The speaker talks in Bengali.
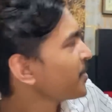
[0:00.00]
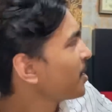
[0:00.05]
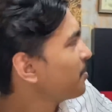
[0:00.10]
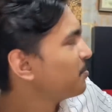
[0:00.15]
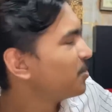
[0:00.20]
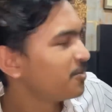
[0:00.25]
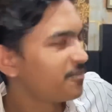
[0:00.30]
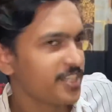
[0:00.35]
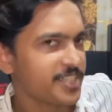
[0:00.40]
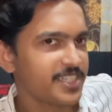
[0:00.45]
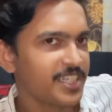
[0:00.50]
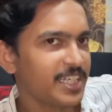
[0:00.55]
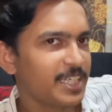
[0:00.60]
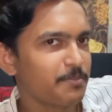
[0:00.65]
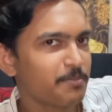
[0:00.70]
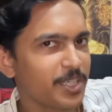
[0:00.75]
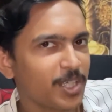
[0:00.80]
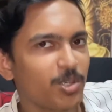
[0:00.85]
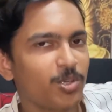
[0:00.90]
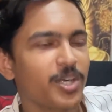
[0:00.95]
বুফে সেট
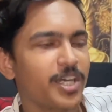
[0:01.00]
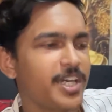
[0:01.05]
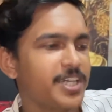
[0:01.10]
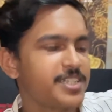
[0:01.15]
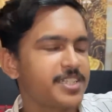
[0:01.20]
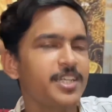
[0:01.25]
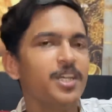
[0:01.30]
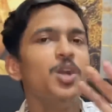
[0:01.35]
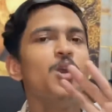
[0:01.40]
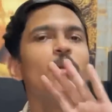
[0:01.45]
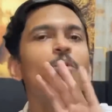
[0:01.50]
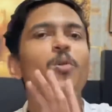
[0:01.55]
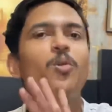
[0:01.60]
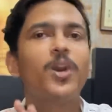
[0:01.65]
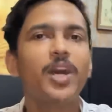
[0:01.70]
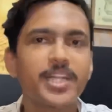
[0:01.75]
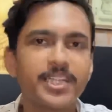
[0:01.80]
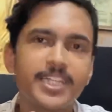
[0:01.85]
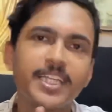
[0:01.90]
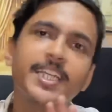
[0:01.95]
আপটা করা আছে
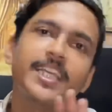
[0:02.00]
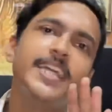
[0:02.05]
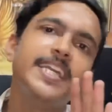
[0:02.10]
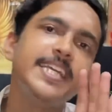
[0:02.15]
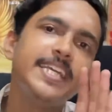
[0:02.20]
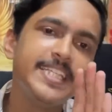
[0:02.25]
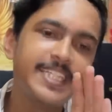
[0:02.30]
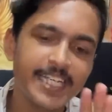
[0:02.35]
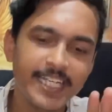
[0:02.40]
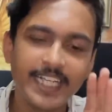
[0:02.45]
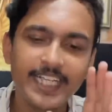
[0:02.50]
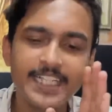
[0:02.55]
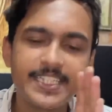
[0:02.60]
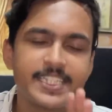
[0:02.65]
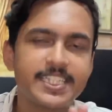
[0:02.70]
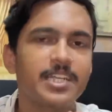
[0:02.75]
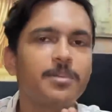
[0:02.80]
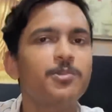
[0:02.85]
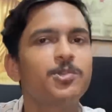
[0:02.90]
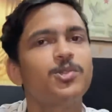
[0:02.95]
ওখান থেকে নিজের
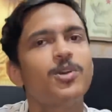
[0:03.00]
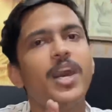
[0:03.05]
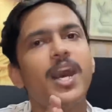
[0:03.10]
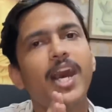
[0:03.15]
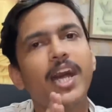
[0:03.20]
ইচ্ছা মতো